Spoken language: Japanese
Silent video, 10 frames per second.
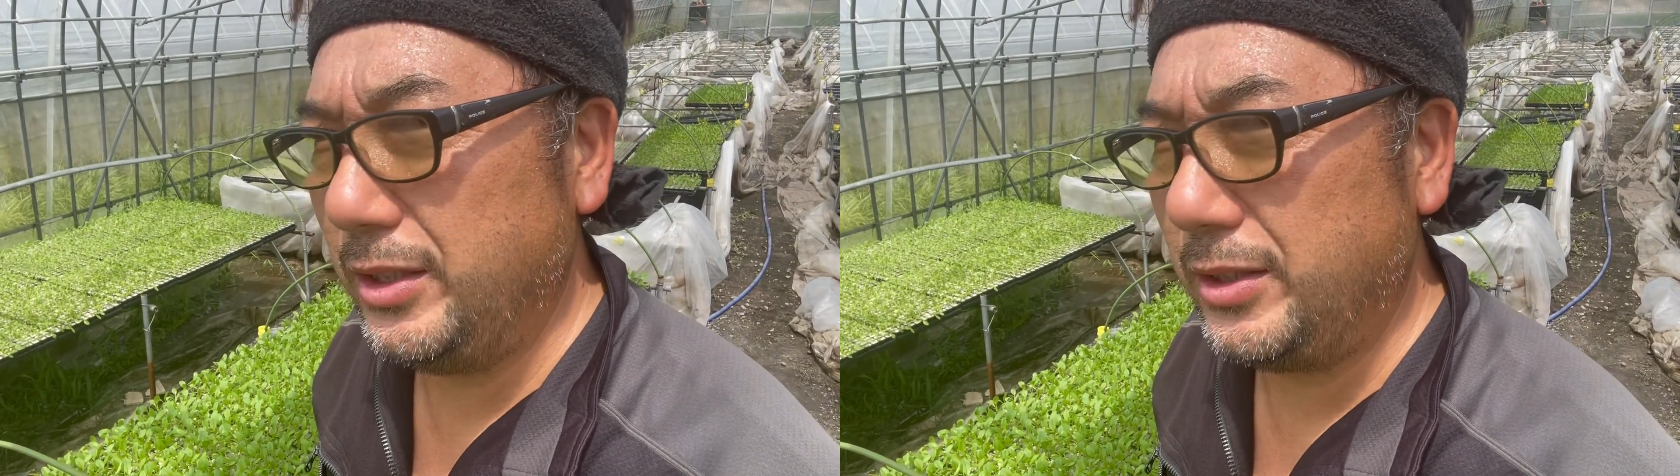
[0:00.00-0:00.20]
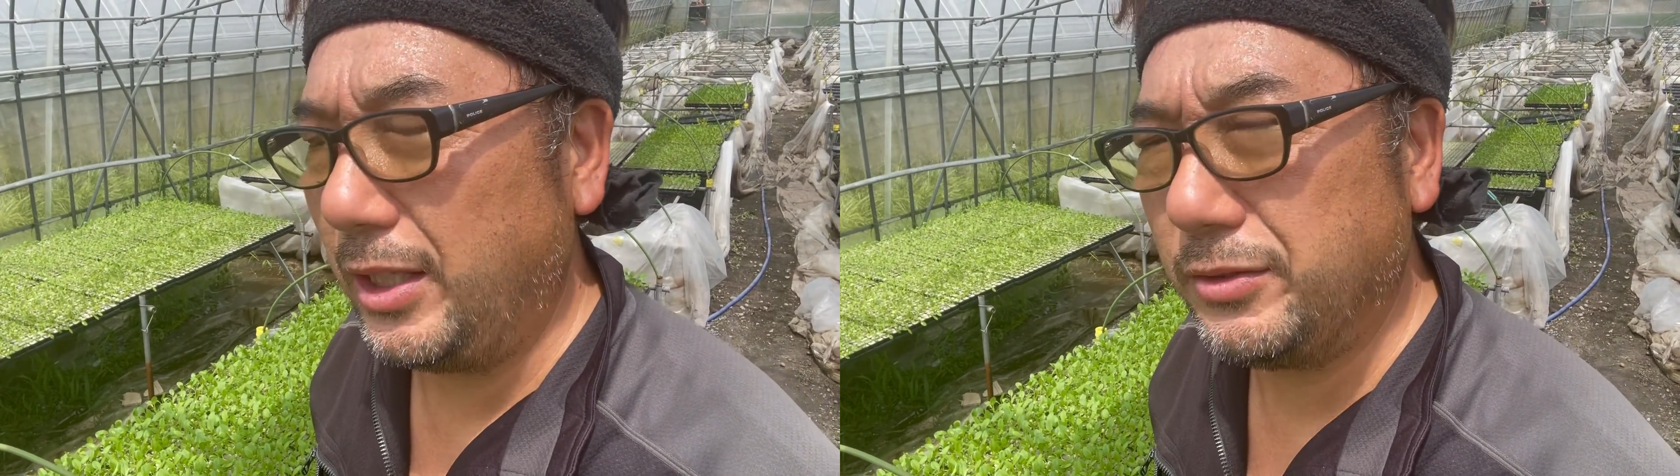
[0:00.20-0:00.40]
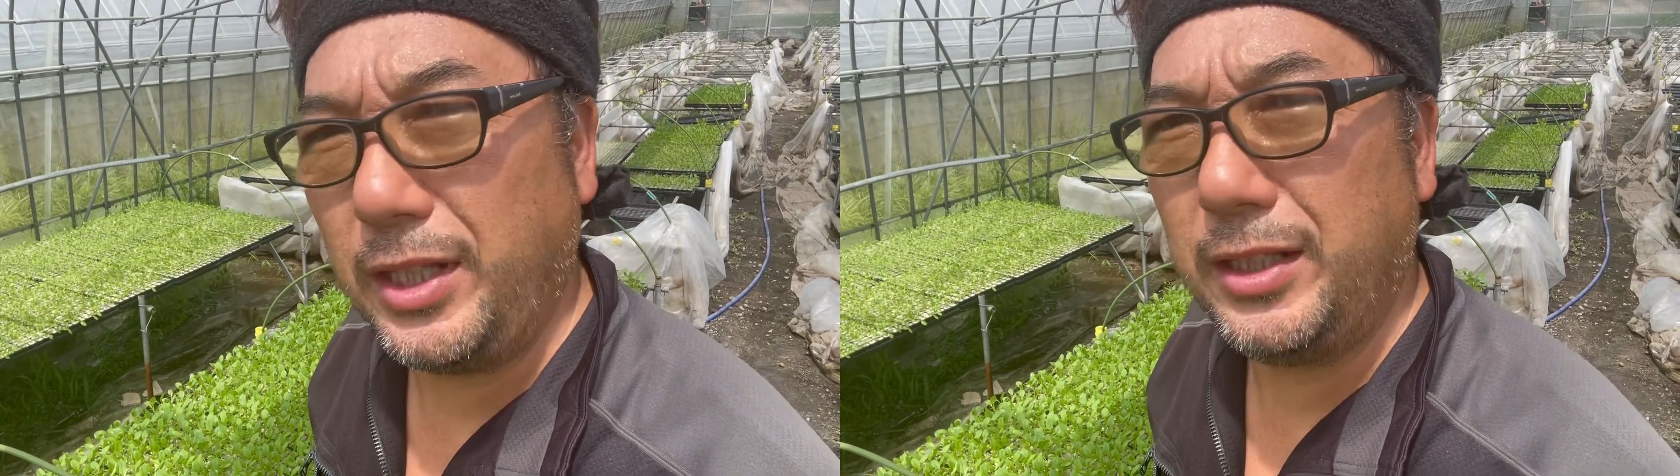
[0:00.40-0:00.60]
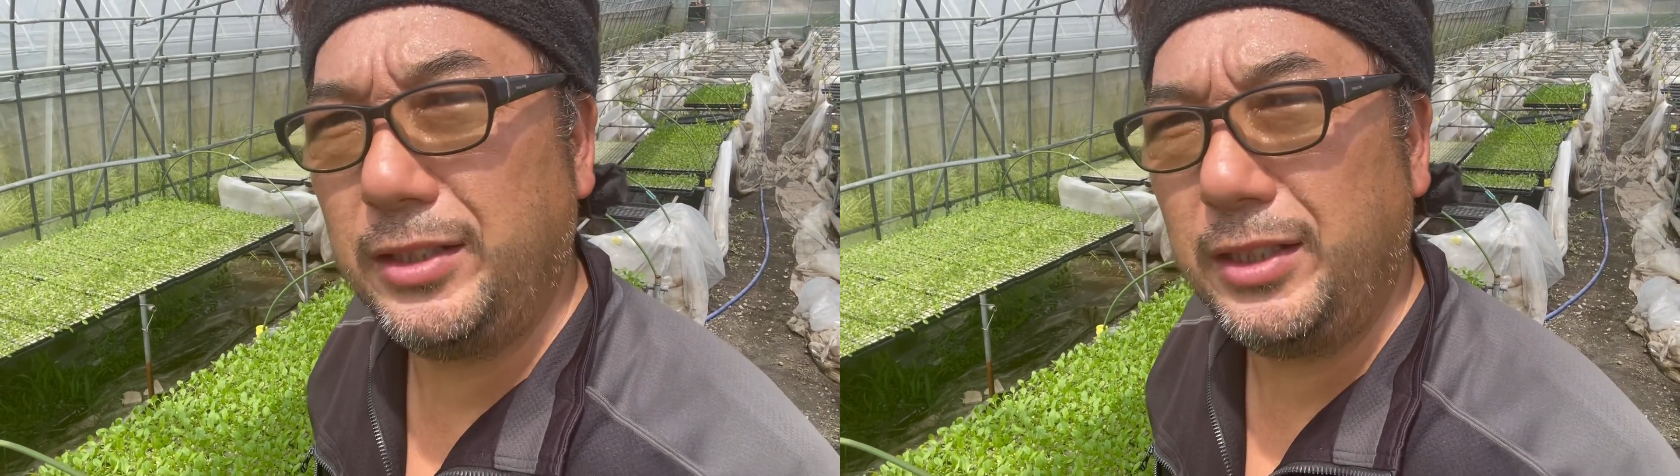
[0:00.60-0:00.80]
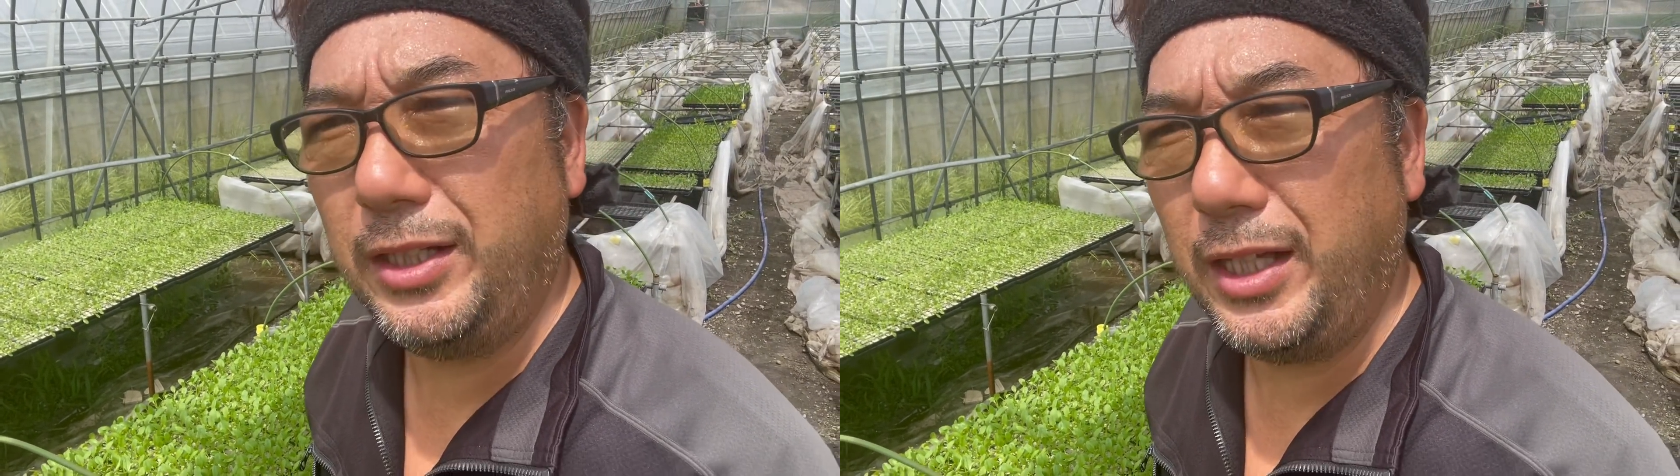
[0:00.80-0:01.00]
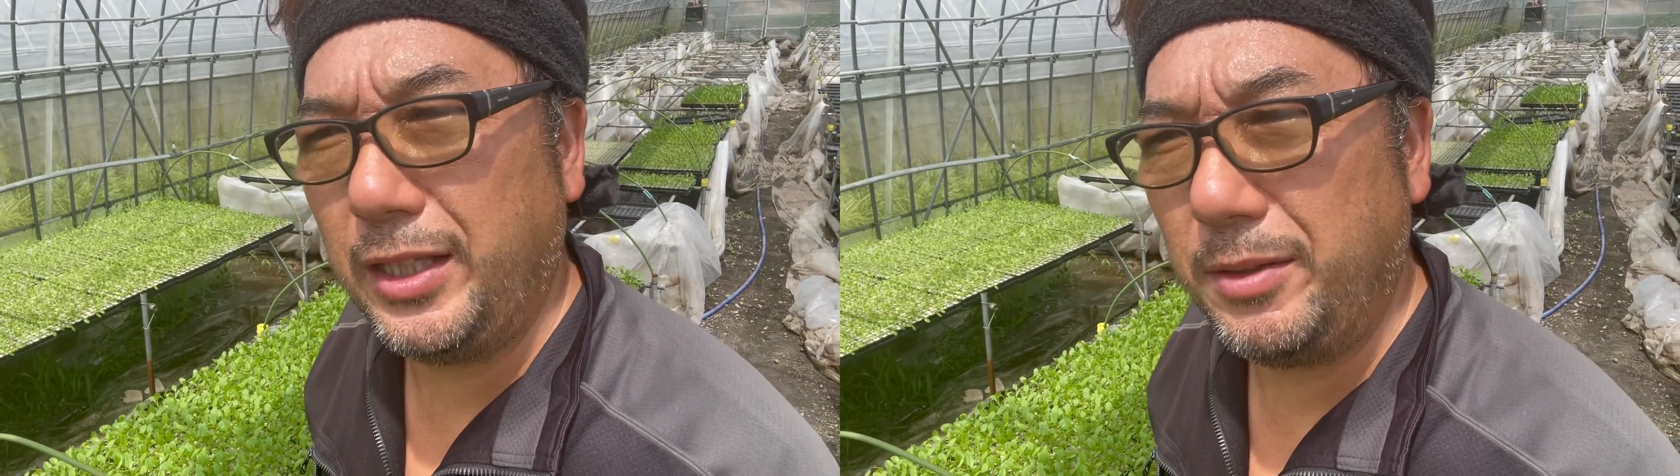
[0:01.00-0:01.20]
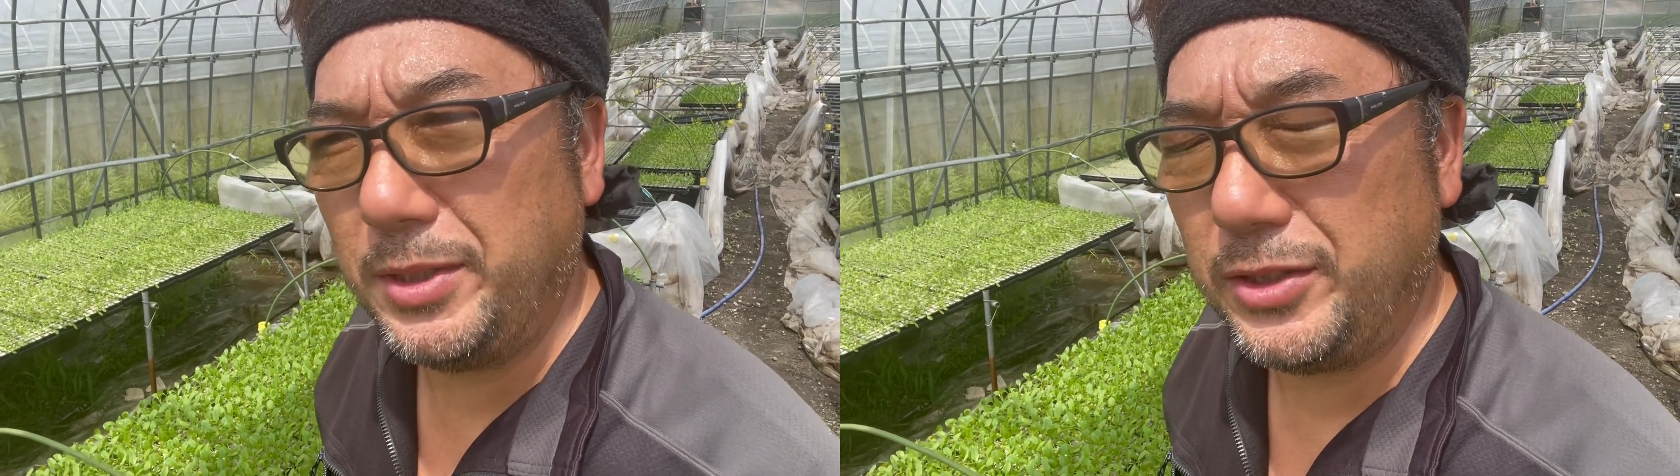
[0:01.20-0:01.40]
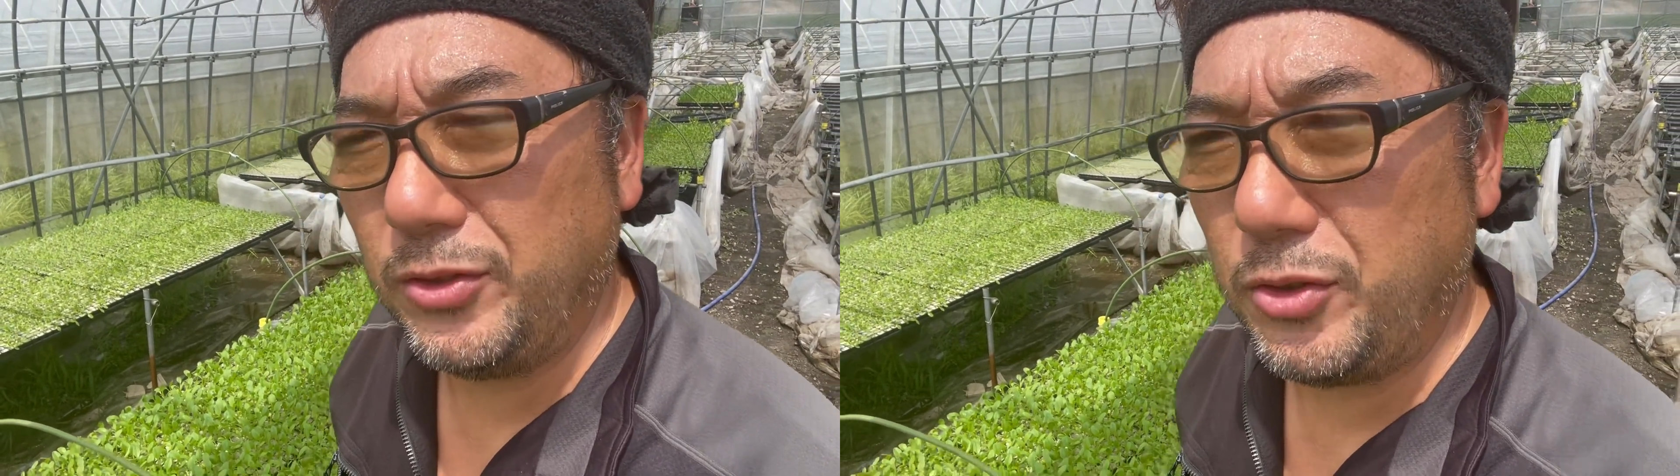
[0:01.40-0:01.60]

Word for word: たくさん励ましの